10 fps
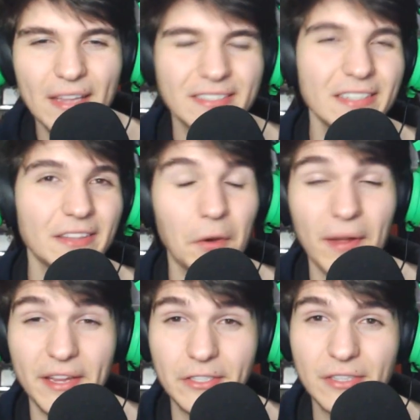Beleza,
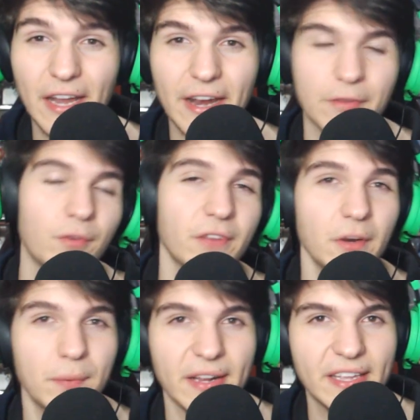então é isso, galera. Eu vou
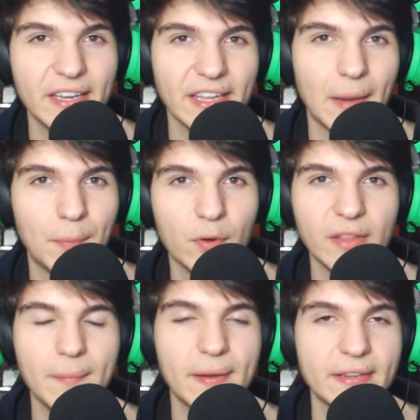ficando por aqui. Daqui a pouco
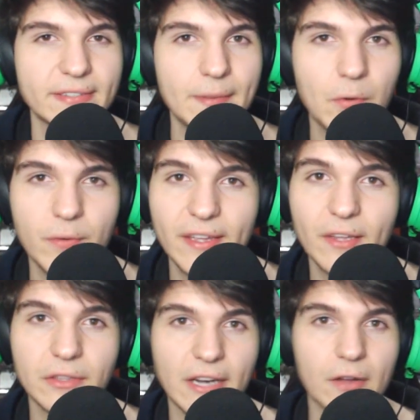tem Paris Game
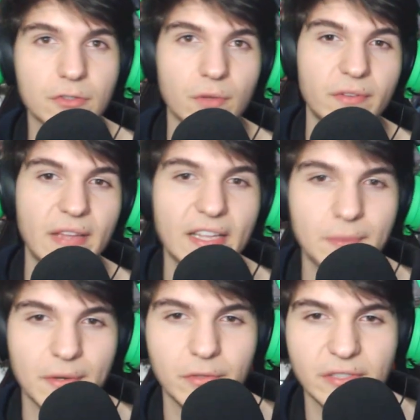Week. Eu trago as
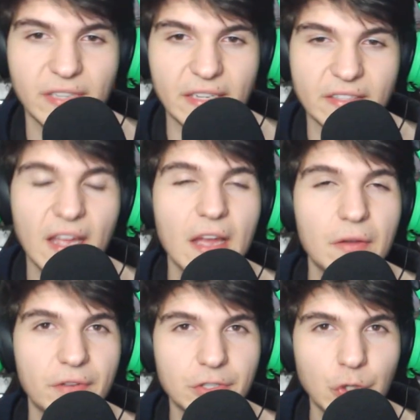novidades para vocês.
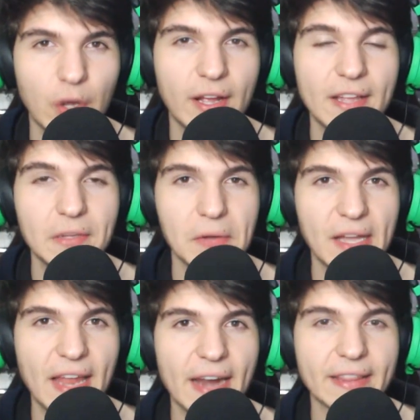Fechou? Então,
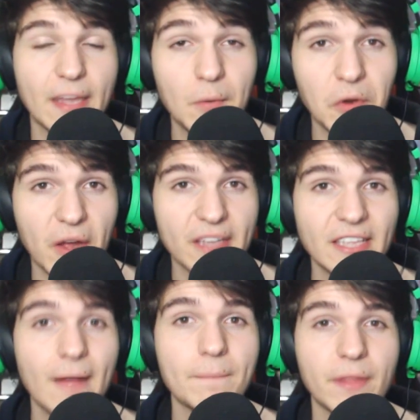galera, tamo
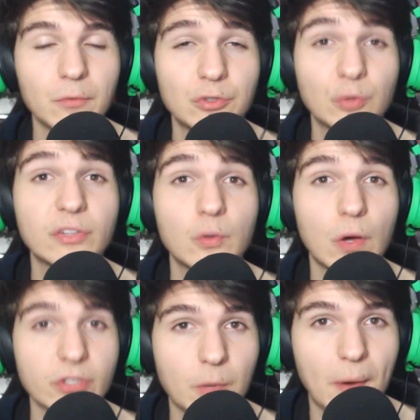nós, tamo junto. E
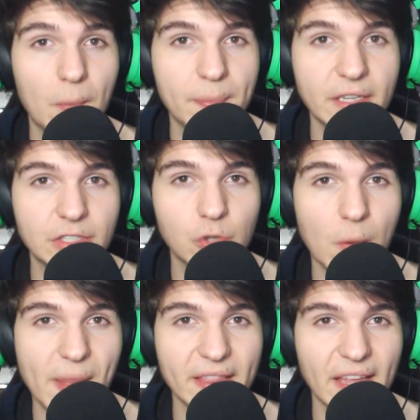qual é o seu palpite?
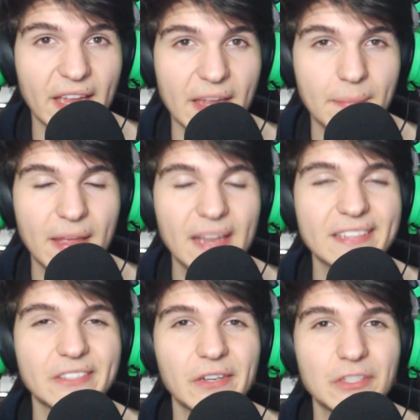Comenta aí,
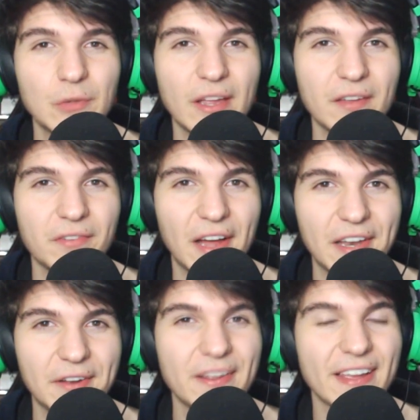beleza? Então é isso aí.
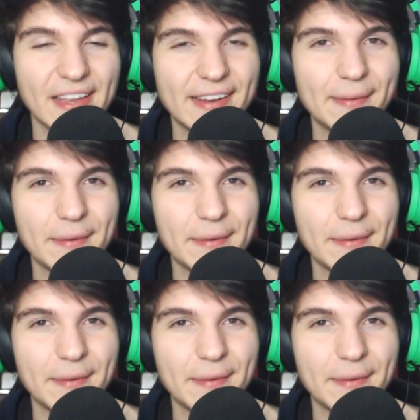Valeu e aquele